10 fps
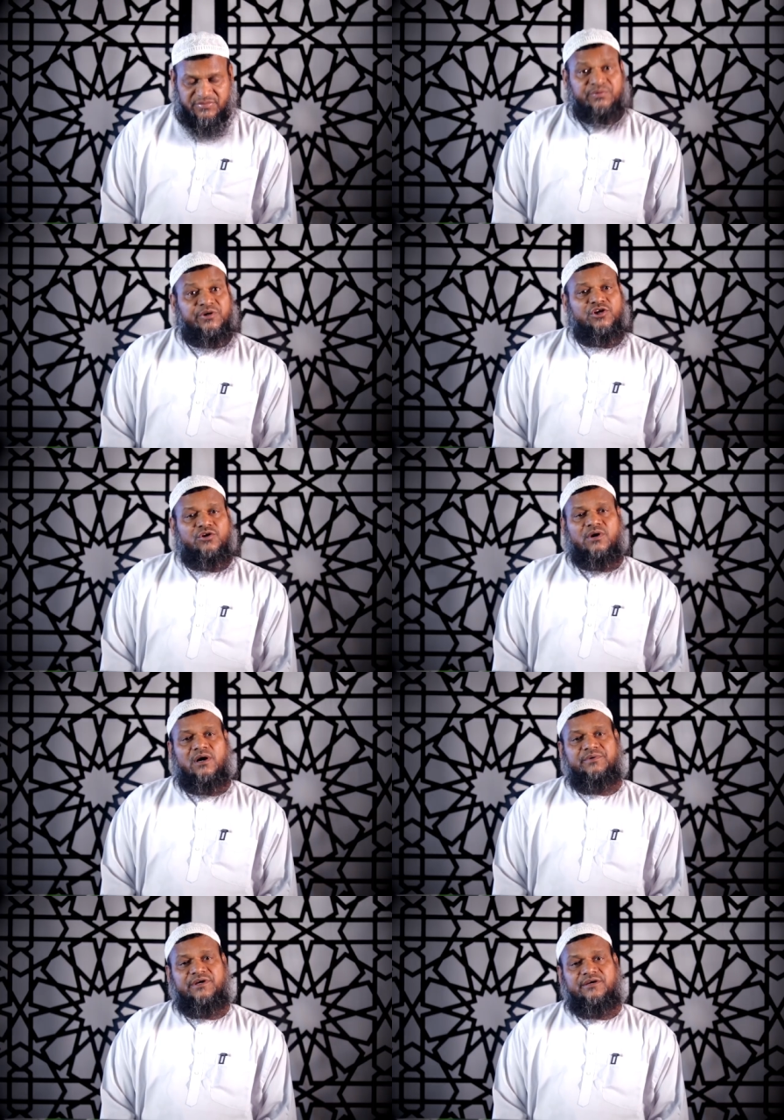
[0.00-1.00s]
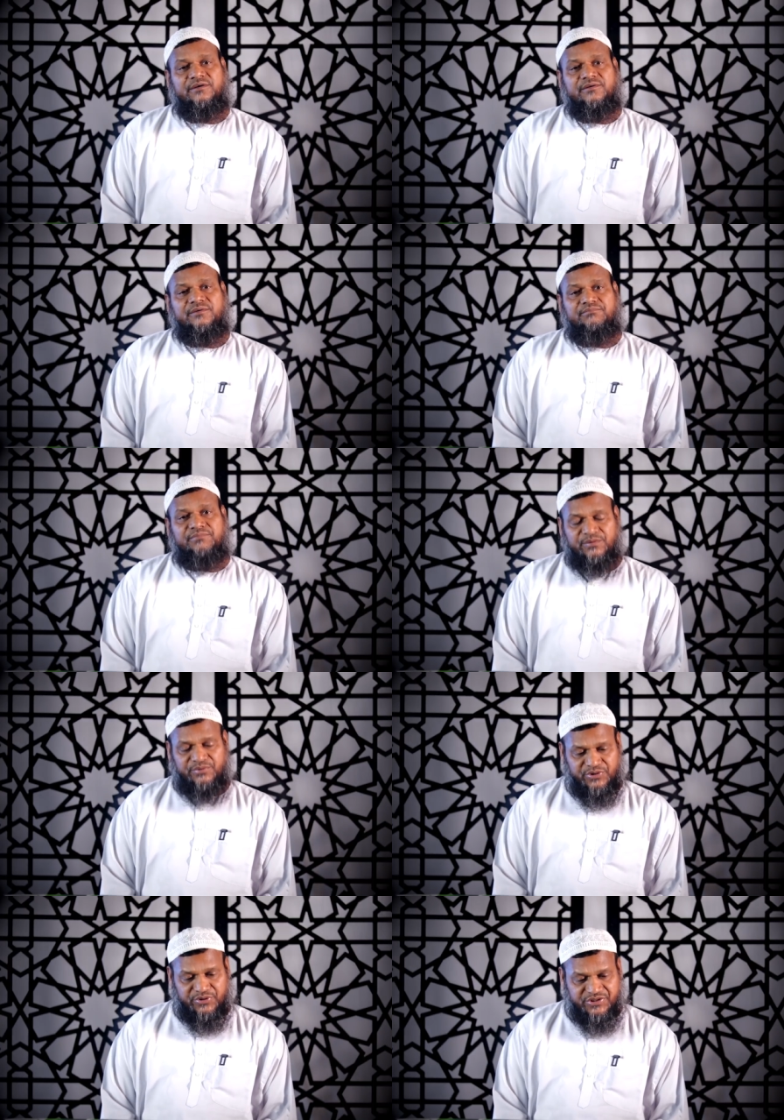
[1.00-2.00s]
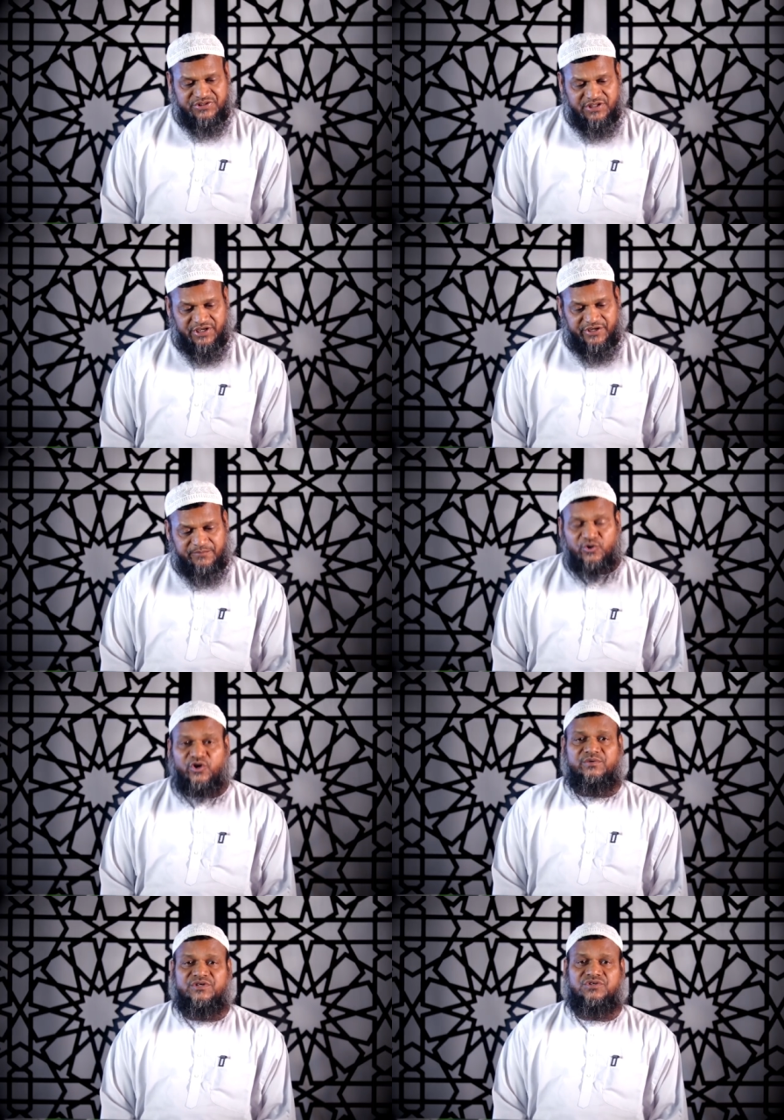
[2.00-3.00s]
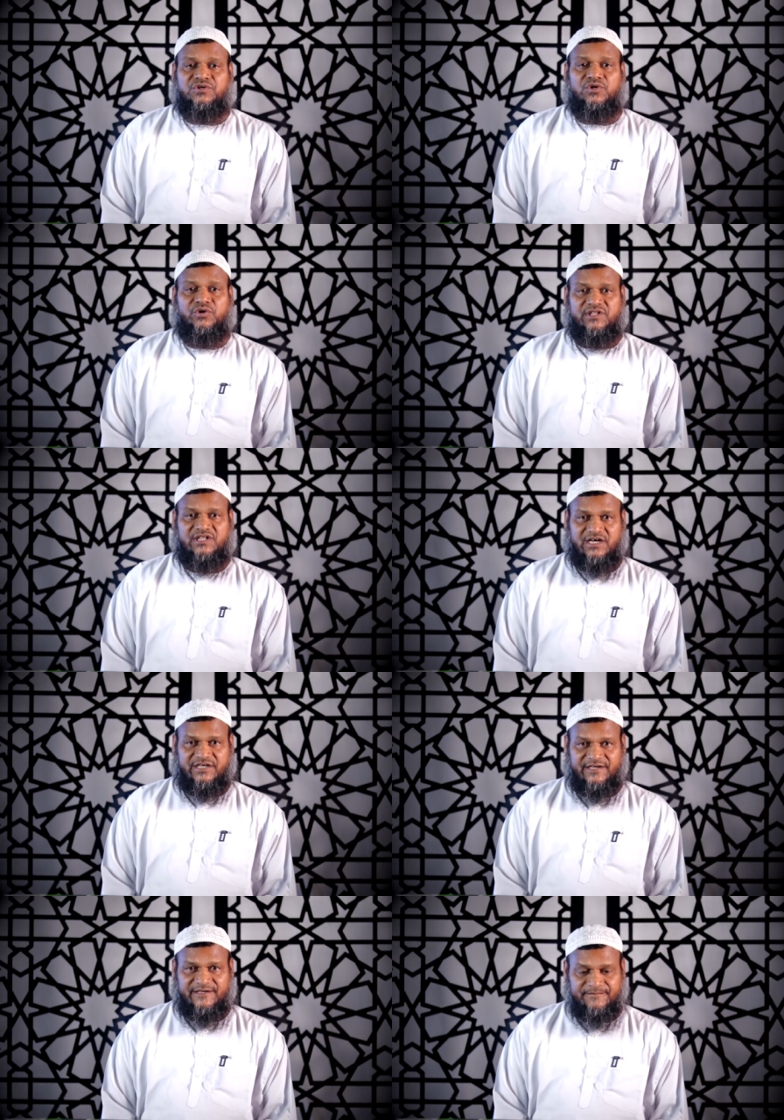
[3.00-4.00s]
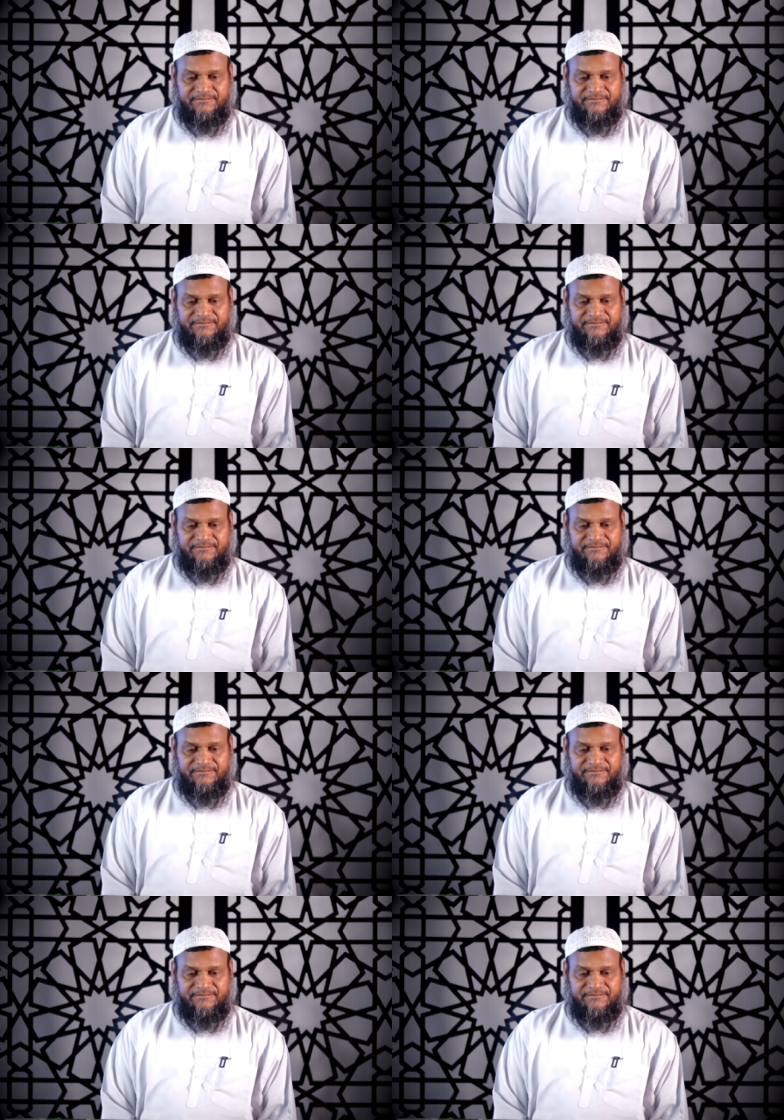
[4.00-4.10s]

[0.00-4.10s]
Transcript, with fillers: বিভিন্নভাবে বিভিন্ন স্থানে পরিবেশন করে থাকে